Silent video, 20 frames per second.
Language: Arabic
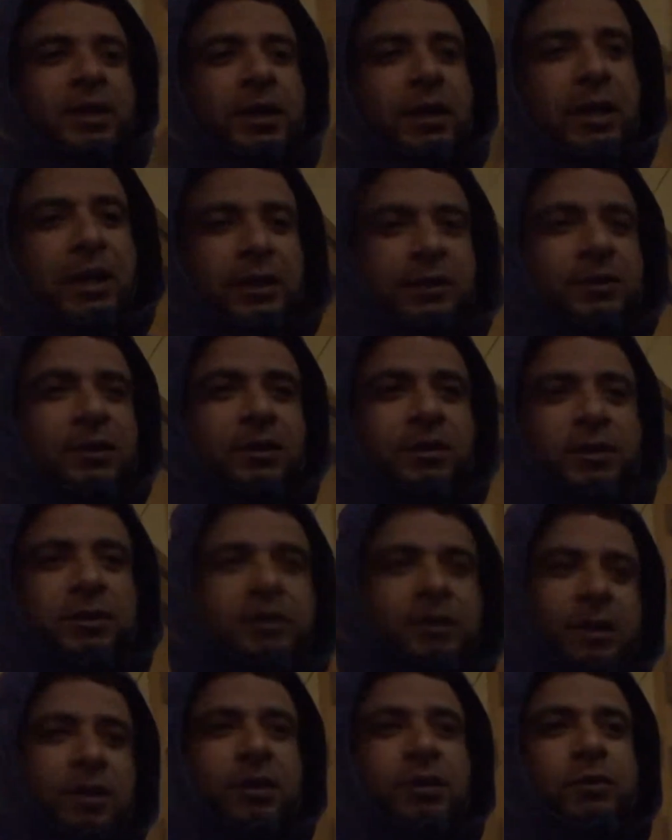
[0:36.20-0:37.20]
اعتقد
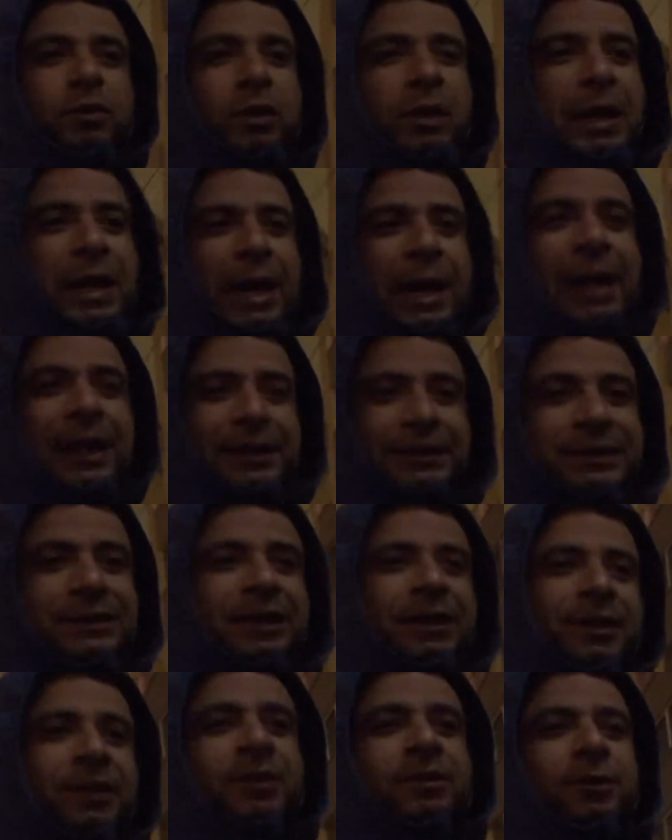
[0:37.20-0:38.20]
ان دول
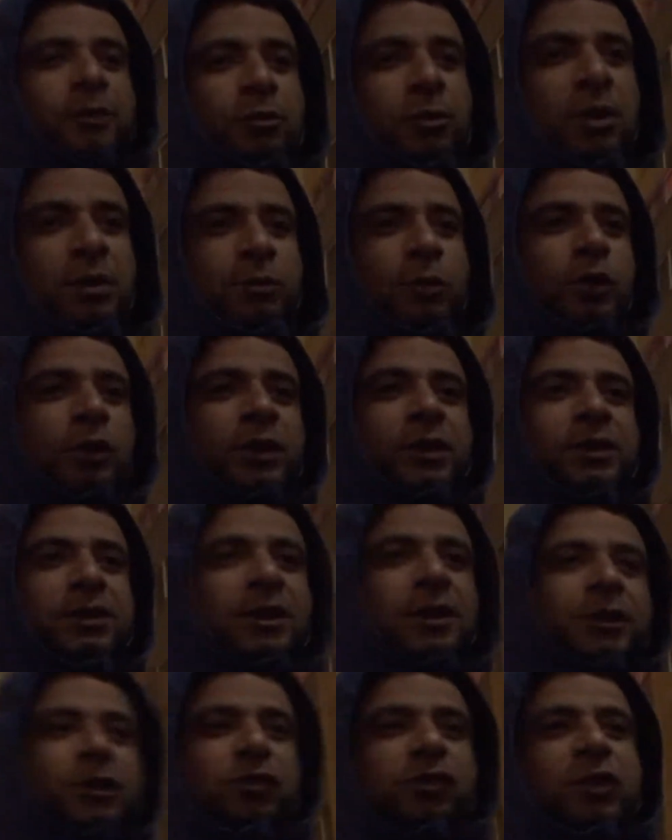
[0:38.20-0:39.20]
احسن دول ممكن
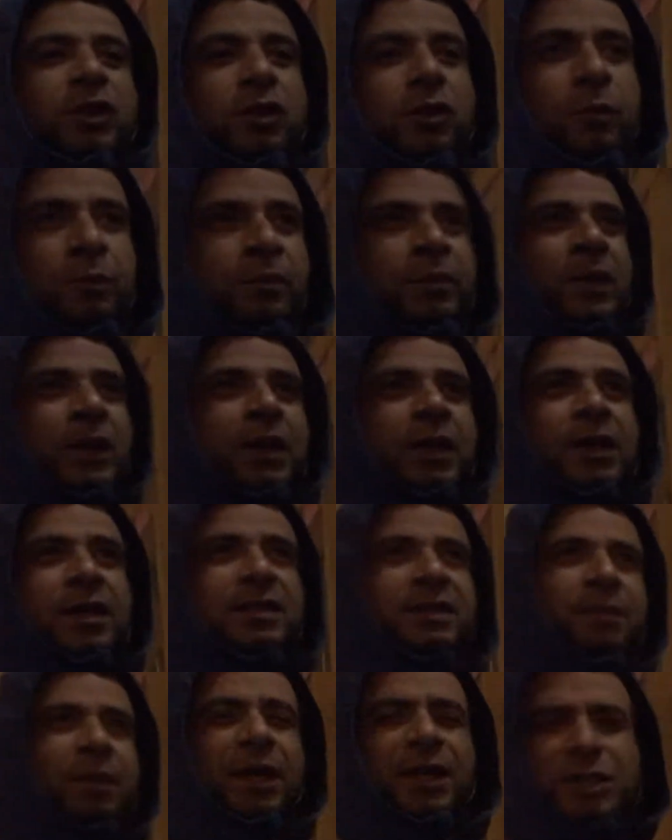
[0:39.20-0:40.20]
تعيش فيهم
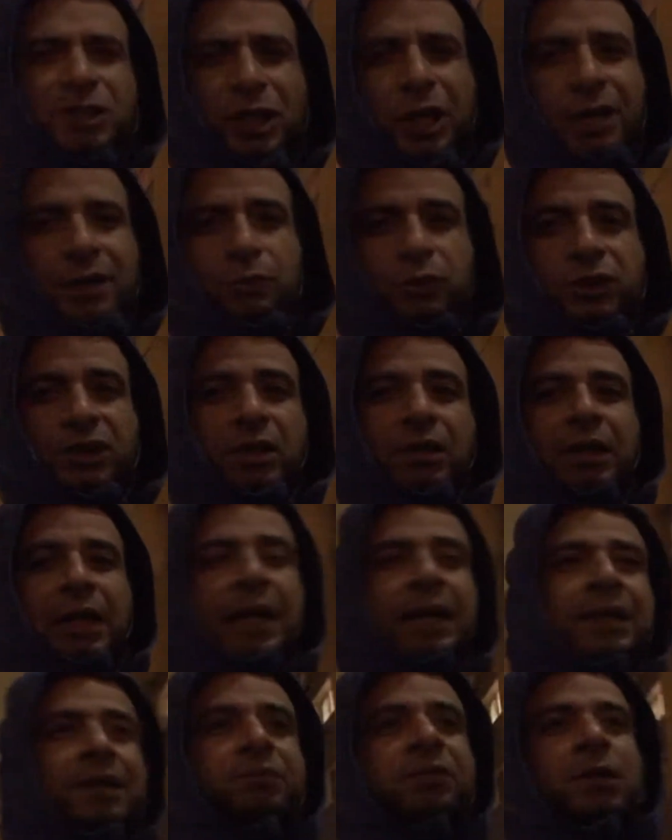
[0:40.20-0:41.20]
اذا ما كانش على مستوى
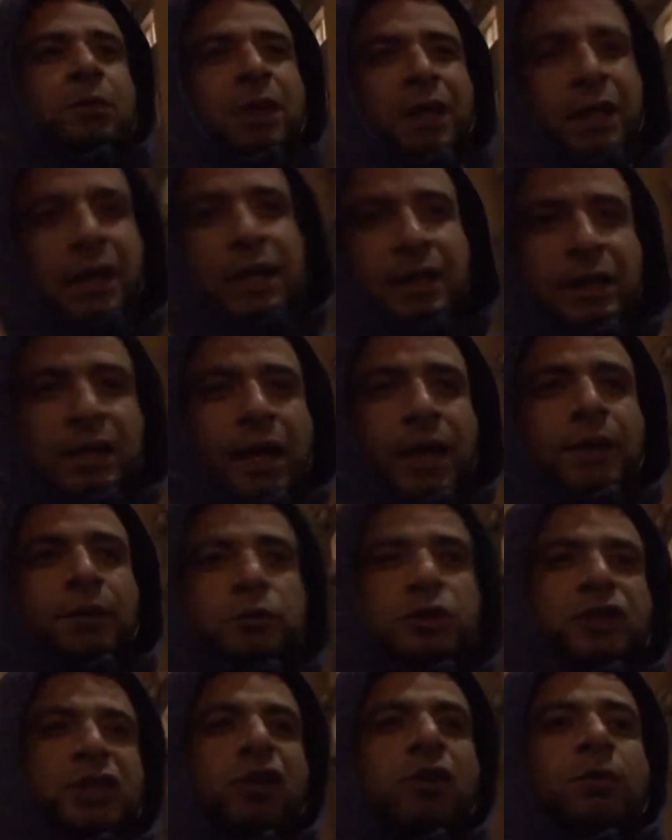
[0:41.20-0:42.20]
العالم طب على الاقل على
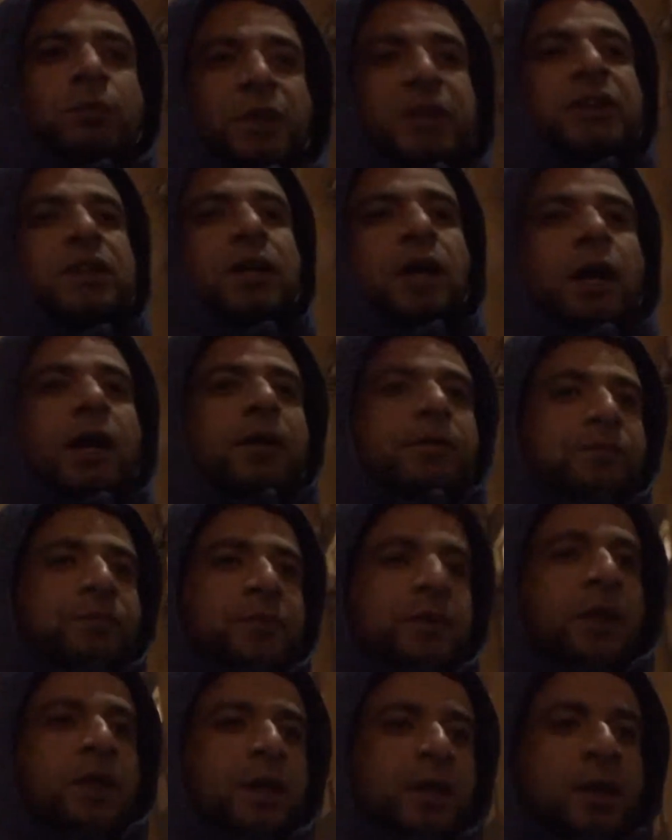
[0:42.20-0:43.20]
مستوى المنطقه
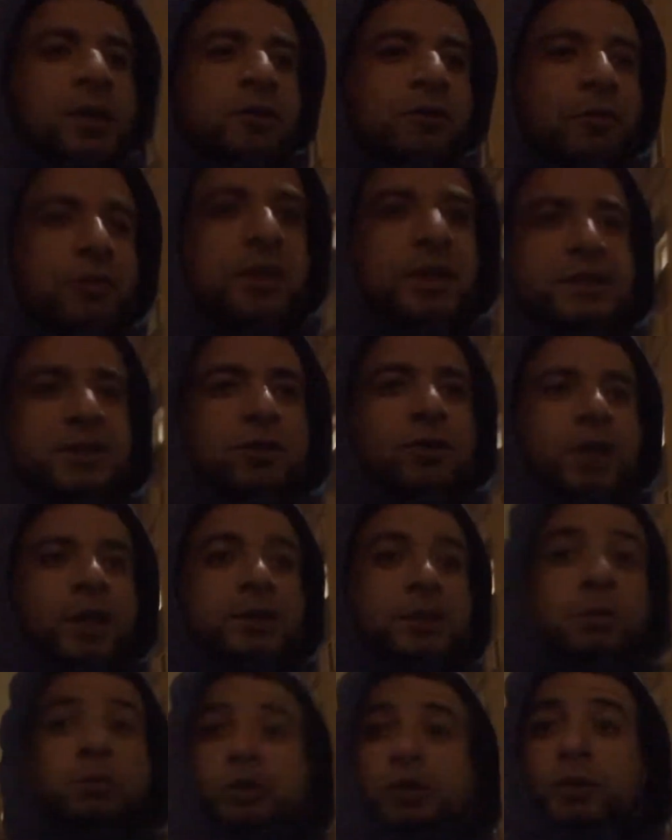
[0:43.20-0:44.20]
طب في ناس يقول لك
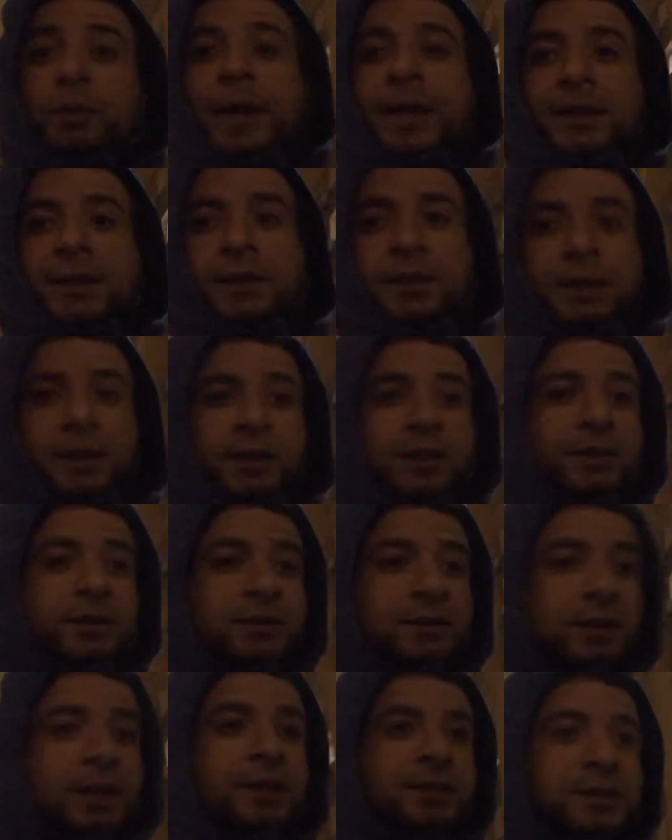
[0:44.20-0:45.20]
طب ودبي
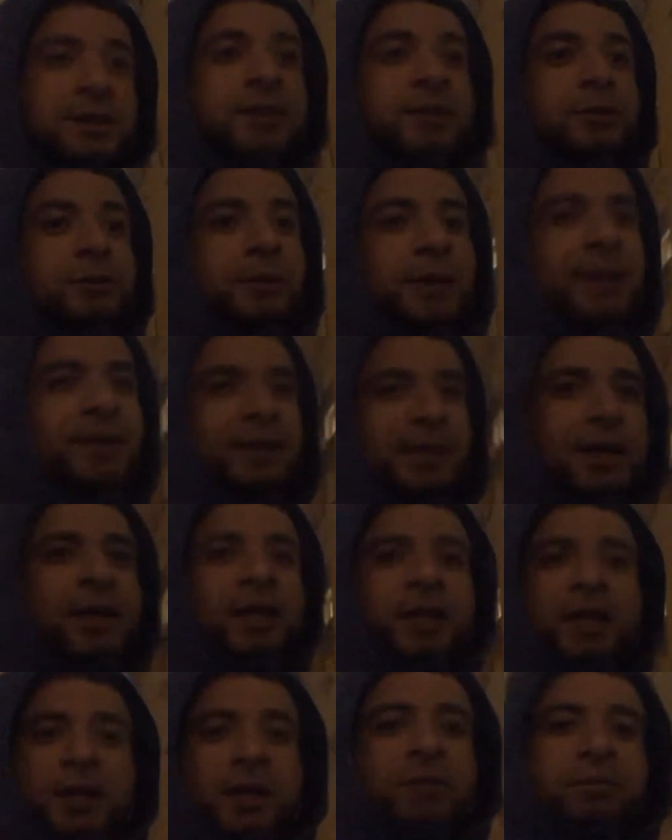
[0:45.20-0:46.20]
انت نسيت دبي
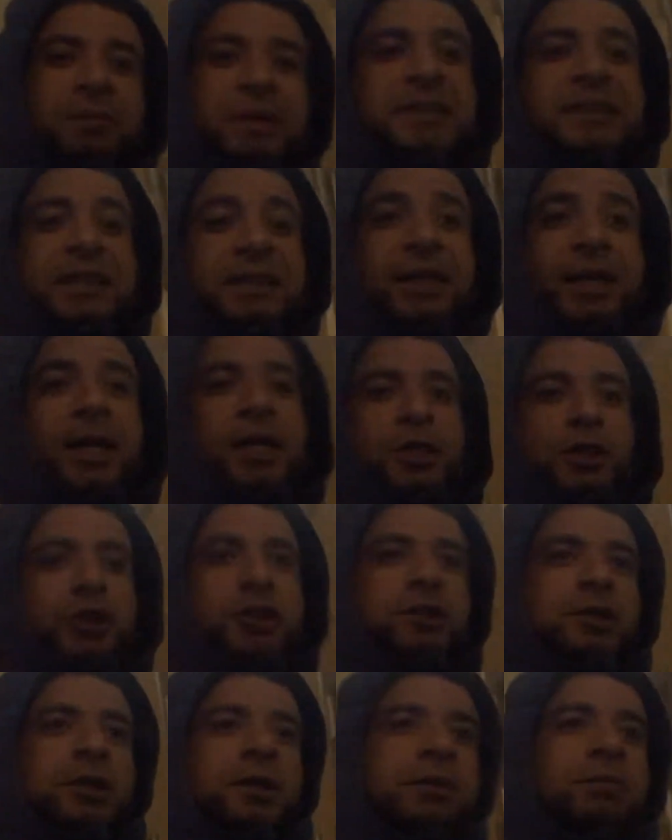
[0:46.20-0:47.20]
ما
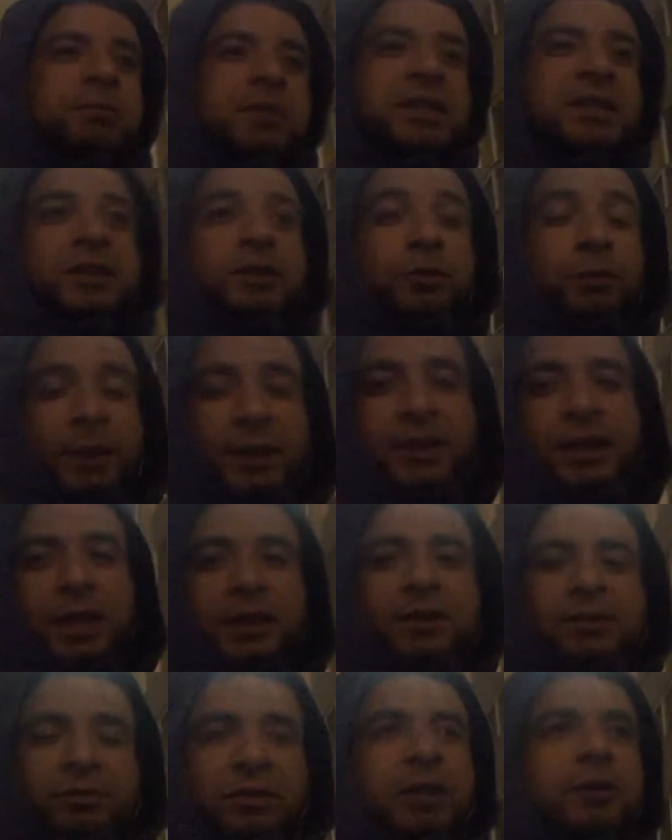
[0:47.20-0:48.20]
نسيتهاش بس دبي
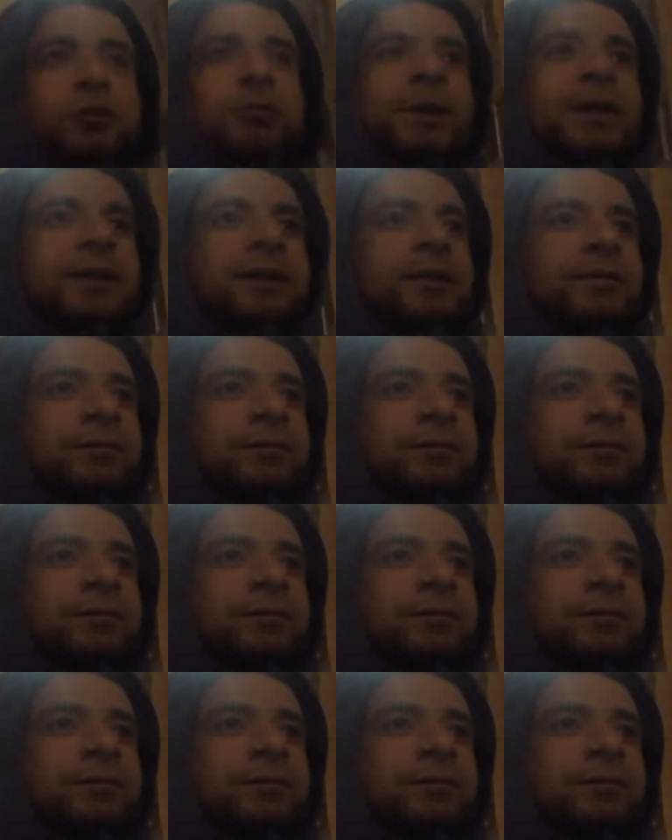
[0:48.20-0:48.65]
هتفضل دبي